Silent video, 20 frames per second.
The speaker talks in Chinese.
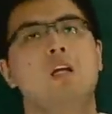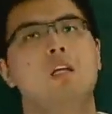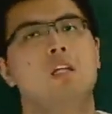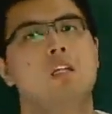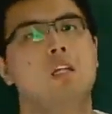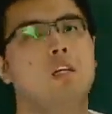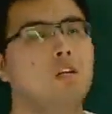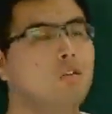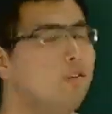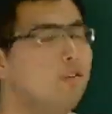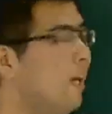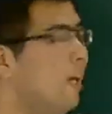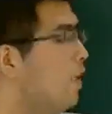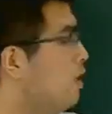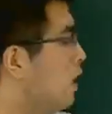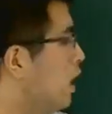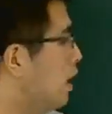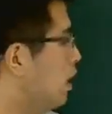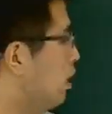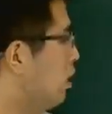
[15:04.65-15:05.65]
然后再
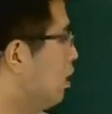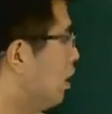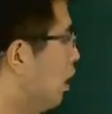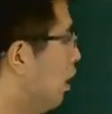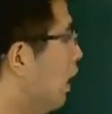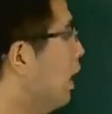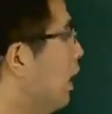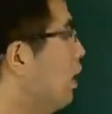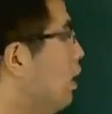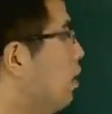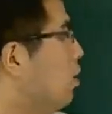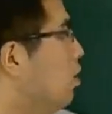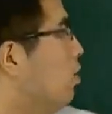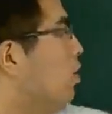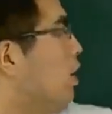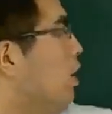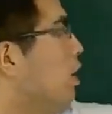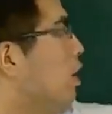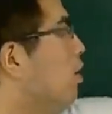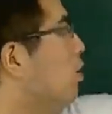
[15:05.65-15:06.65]
加上这个 a
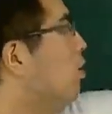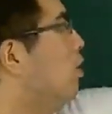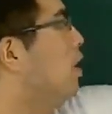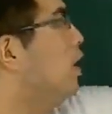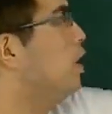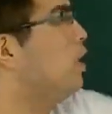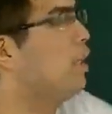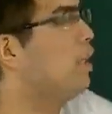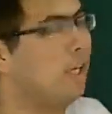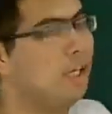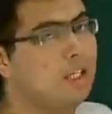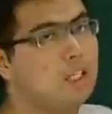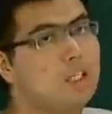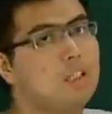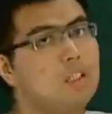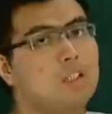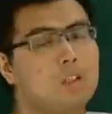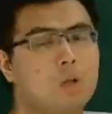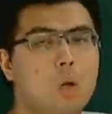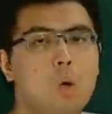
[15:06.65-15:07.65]
c c a e
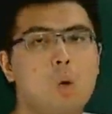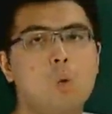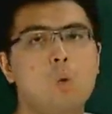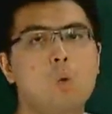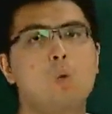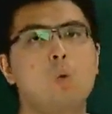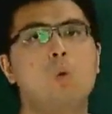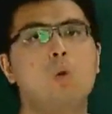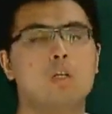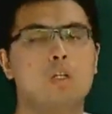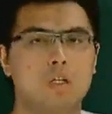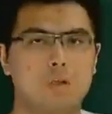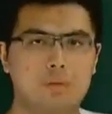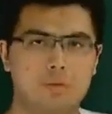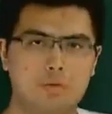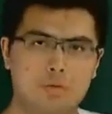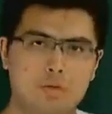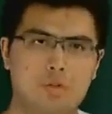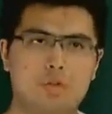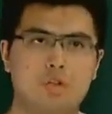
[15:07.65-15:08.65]
呢通过这个
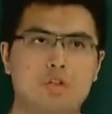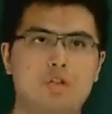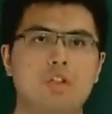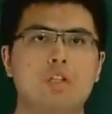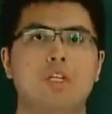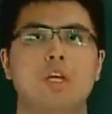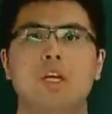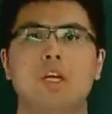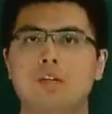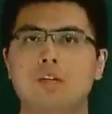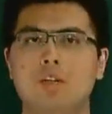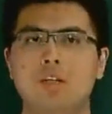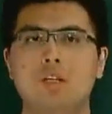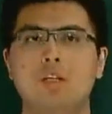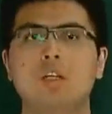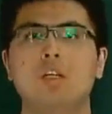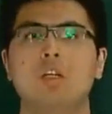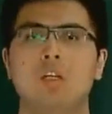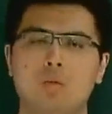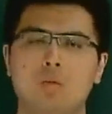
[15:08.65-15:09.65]
直线 AC，
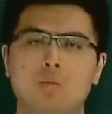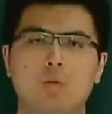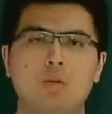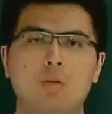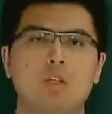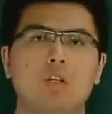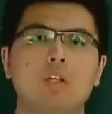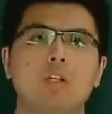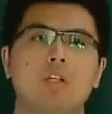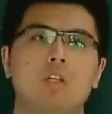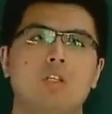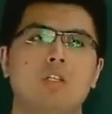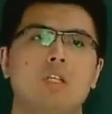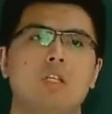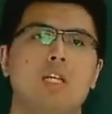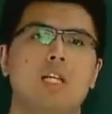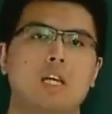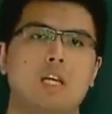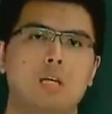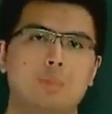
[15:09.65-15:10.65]
所以呢这
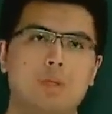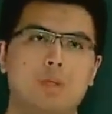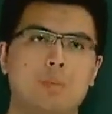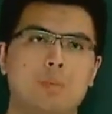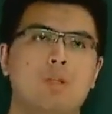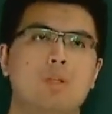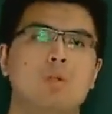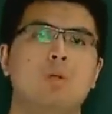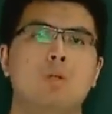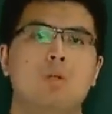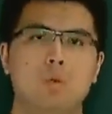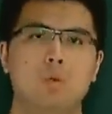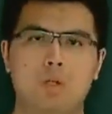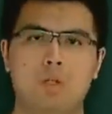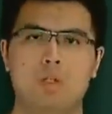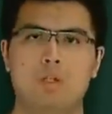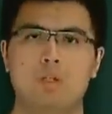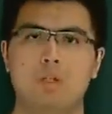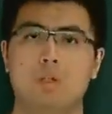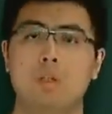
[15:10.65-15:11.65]
两个平面就会垂
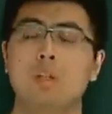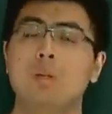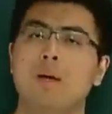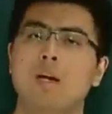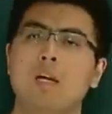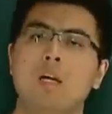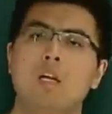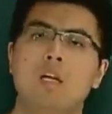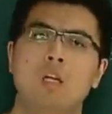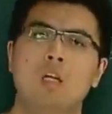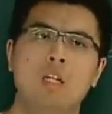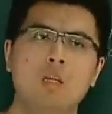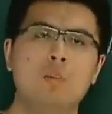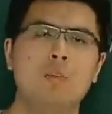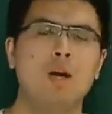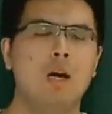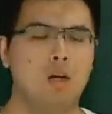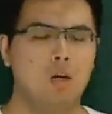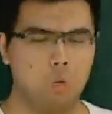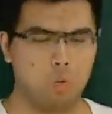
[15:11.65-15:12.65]
直，对吧？那么
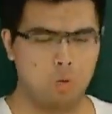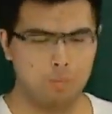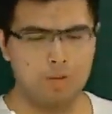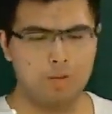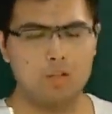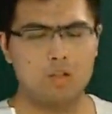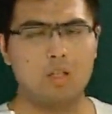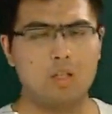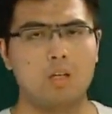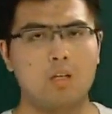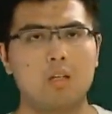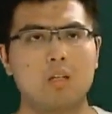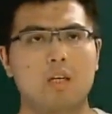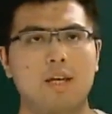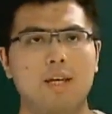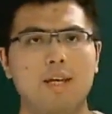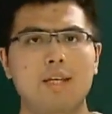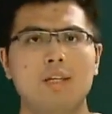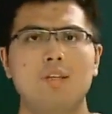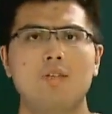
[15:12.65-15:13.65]
好，我们找这个
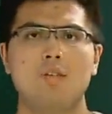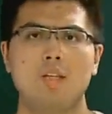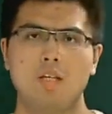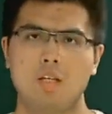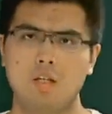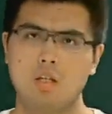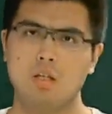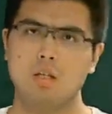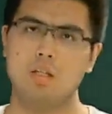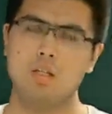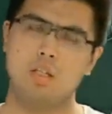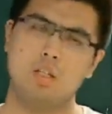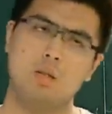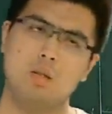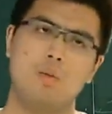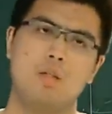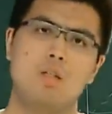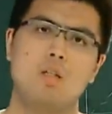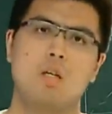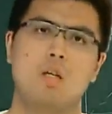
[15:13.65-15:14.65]
AC 可以，那
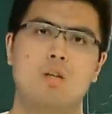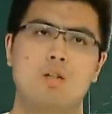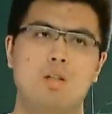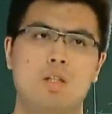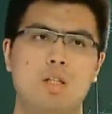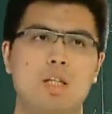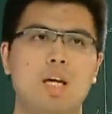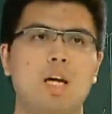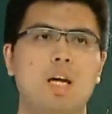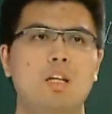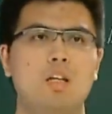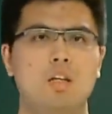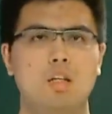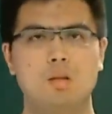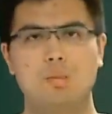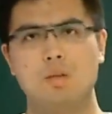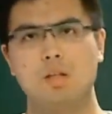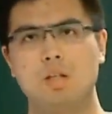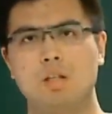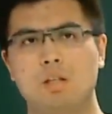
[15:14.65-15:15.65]
么找其他的
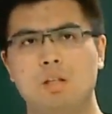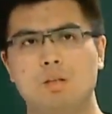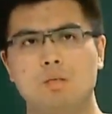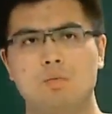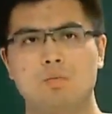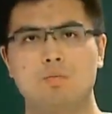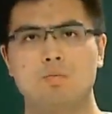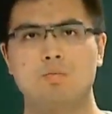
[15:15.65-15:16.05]
可不可以呢？